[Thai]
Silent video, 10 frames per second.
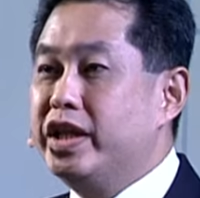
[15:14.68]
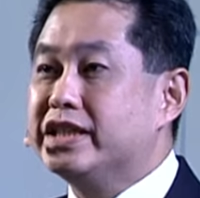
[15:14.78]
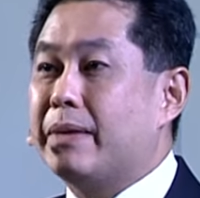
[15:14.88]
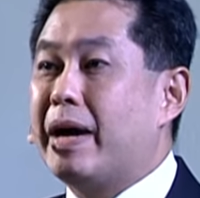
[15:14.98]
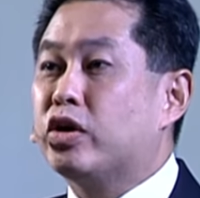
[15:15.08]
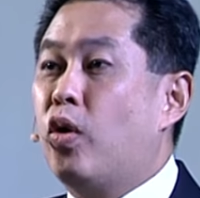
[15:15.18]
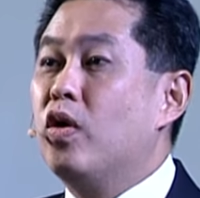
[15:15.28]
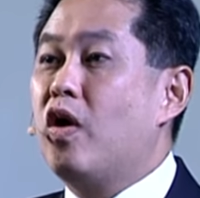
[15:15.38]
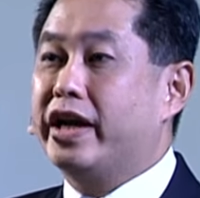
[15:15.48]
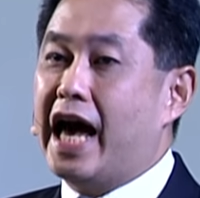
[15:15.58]
ดุนี้สามารถโค้ง
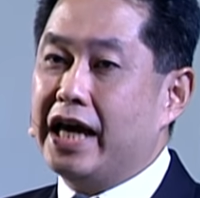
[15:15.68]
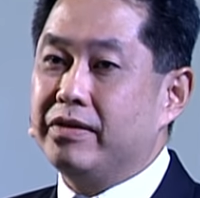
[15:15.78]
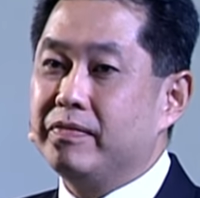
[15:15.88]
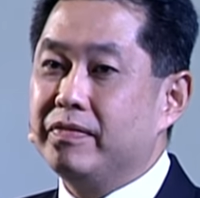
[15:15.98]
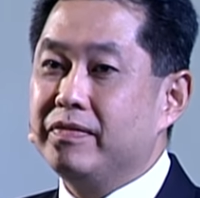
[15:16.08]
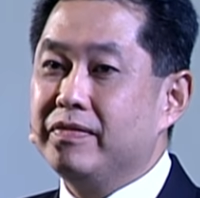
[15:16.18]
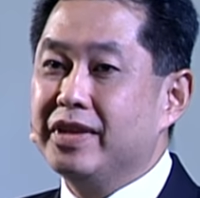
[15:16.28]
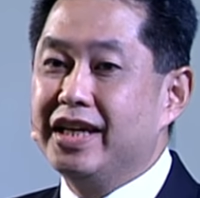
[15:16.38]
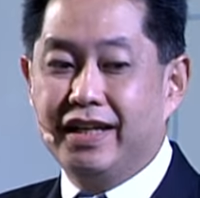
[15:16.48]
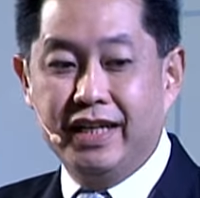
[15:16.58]
งอได้
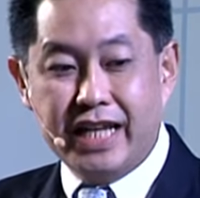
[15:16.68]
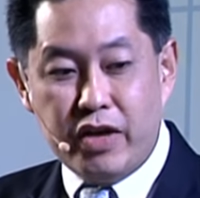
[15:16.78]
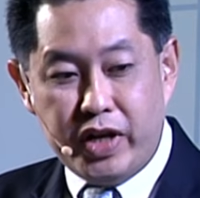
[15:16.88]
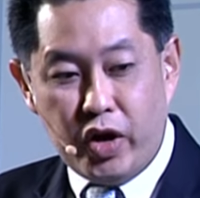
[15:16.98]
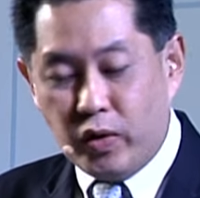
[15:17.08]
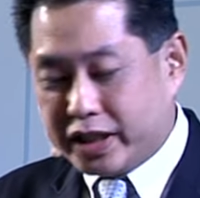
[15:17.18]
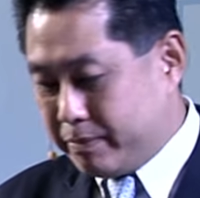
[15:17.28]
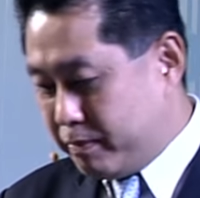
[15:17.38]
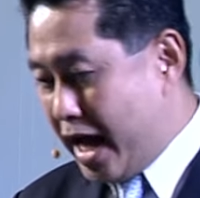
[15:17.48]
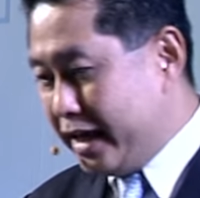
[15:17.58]
หรือในวิดีโอถัด
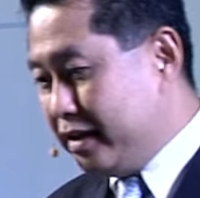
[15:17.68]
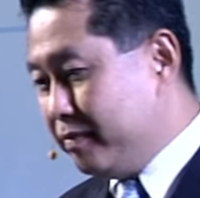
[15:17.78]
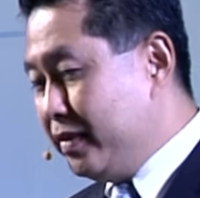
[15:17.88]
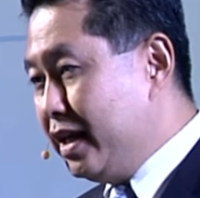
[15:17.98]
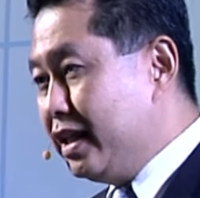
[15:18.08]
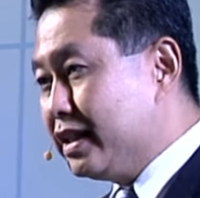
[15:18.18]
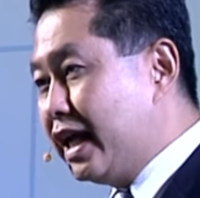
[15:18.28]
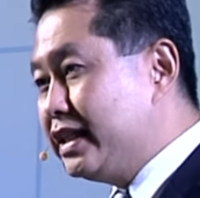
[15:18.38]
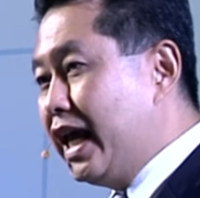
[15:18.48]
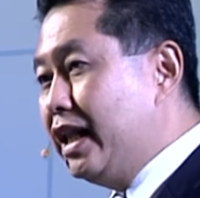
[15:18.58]
ไปท่า
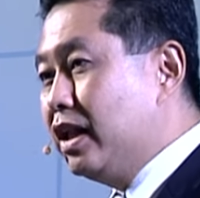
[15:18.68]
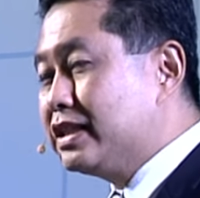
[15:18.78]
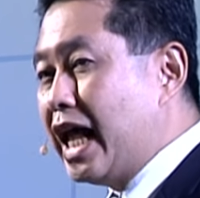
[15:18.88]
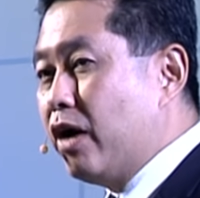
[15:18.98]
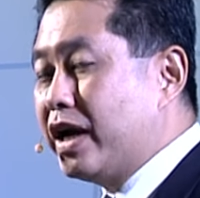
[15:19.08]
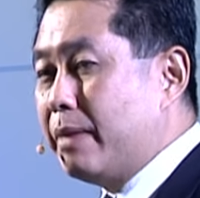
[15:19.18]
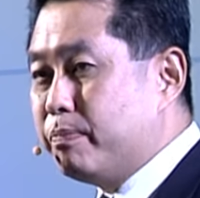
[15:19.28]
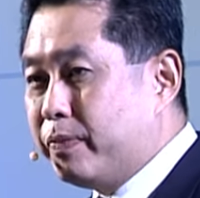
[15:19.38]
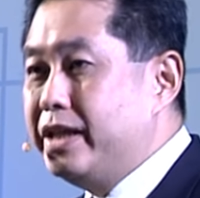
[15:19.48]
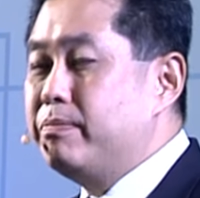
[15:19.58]
นจะเห็นลักษณะของการ
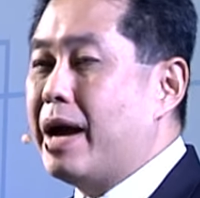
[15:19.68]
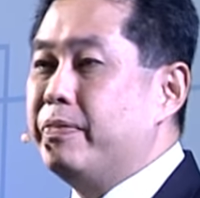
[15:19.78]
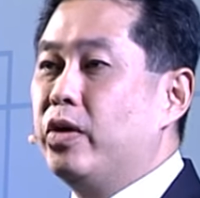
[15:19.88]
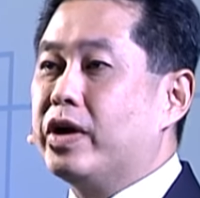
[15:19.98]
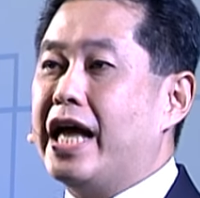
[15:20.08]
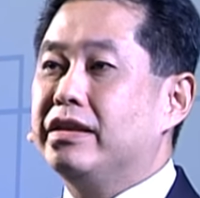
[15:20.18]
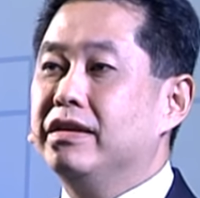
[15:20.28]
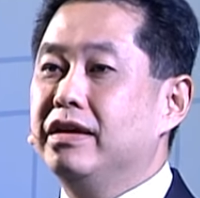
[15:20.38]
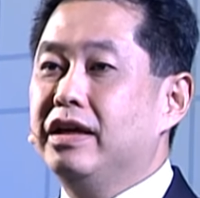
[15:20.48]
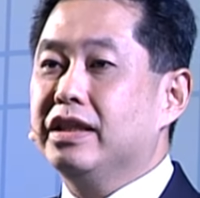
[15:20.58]
Print แบบเดียวกัน
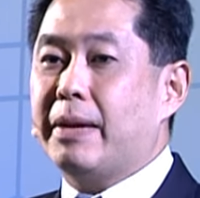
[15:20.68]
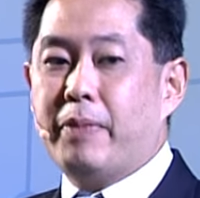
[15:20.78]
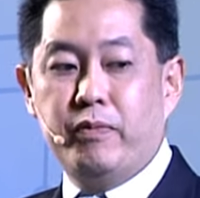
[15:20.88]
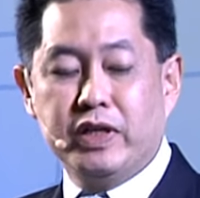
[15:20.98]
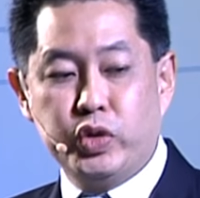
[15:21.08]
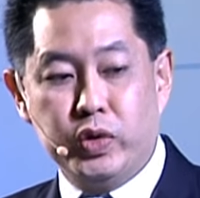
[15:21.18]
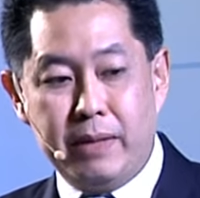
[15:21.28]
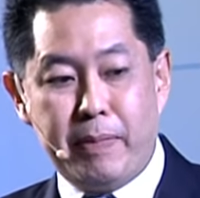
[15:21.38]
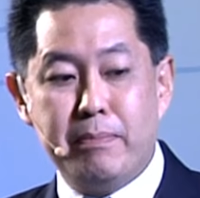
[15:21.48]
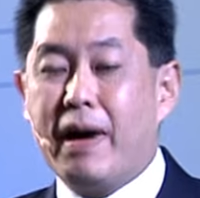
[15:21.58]
แต่เป็นวัสดุที่
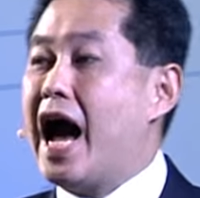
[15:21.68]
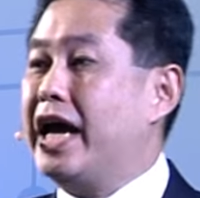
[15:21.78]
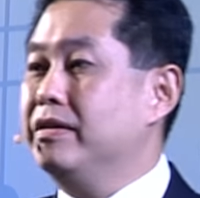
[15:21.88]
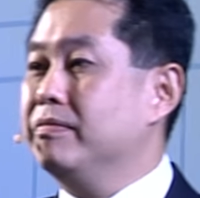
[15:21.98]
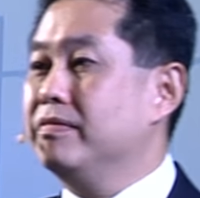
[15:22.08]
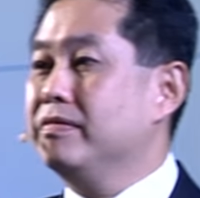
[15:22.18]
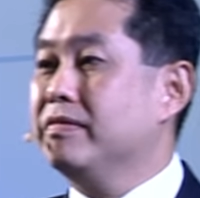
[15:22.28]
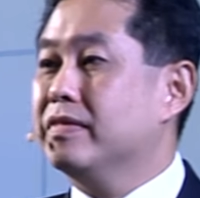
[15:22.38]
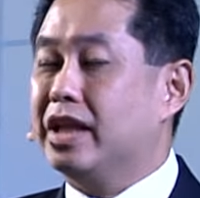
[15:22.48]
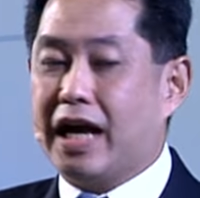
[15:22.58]
เป็นไม้
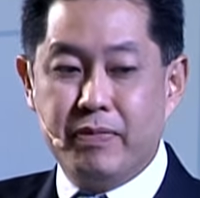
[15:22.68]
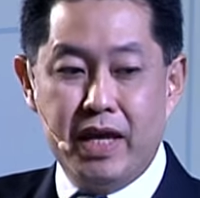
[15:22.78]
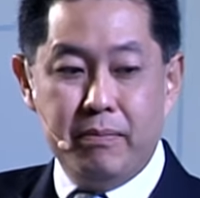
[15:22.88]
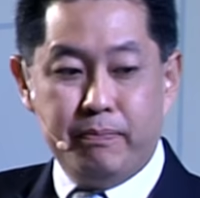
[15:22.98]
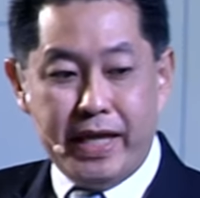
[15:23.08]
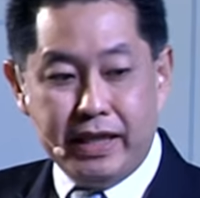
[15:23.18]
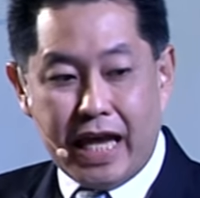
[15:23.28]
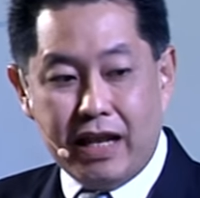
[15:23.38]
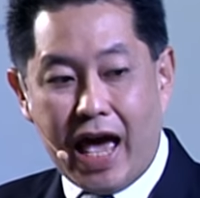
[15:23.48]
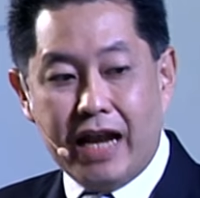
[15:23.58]
นะครับปริ้นใน
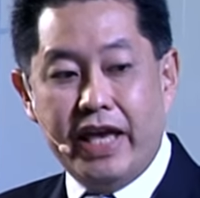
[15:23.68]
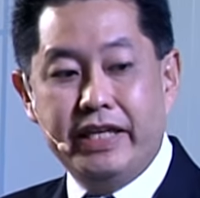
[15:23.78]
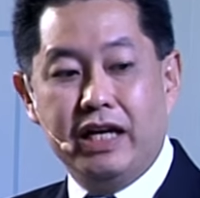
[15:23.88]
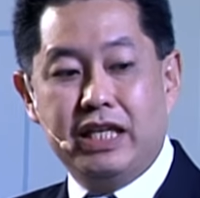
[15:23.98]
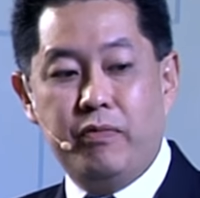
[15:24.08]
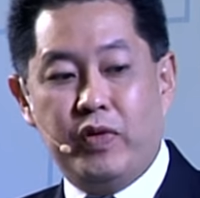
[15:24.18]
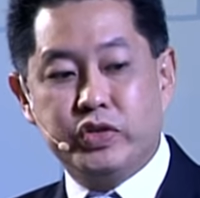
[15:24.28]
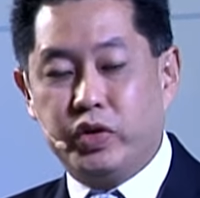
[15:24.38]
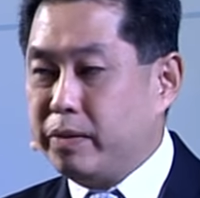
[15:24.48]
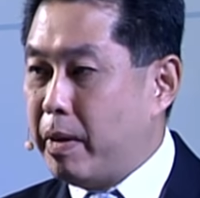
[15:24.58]
หลายเลเยอร์ที่วัส
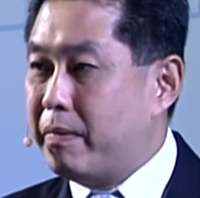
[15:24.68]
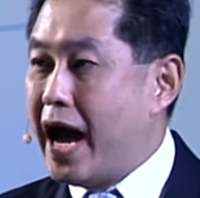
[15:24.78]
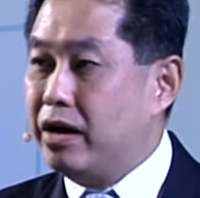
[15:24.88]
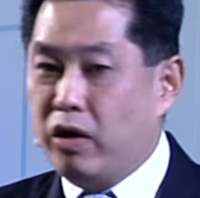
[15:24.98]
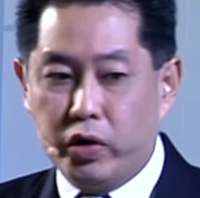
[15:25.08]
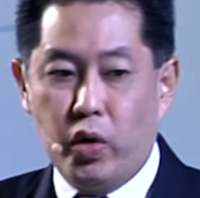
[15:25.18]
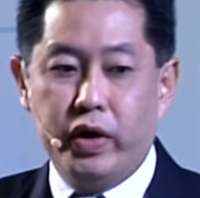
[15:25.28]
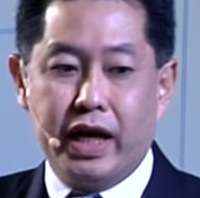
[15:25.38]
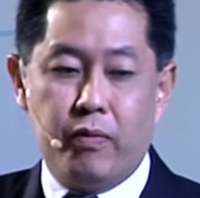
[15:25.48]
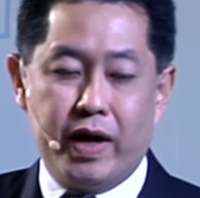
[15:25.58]
ดุที่เป็นไม้ลองดู
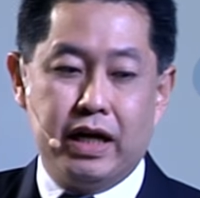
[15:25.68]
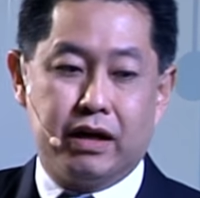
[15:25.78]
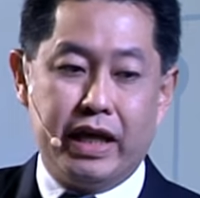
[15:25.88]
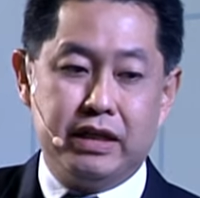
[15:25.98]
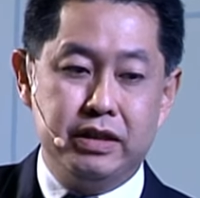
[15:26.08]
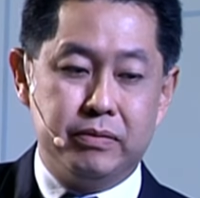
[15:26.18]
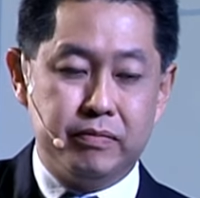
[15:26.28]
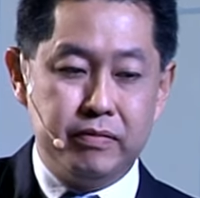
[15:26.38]
นะครับว่าเกิดอะไรขึ้น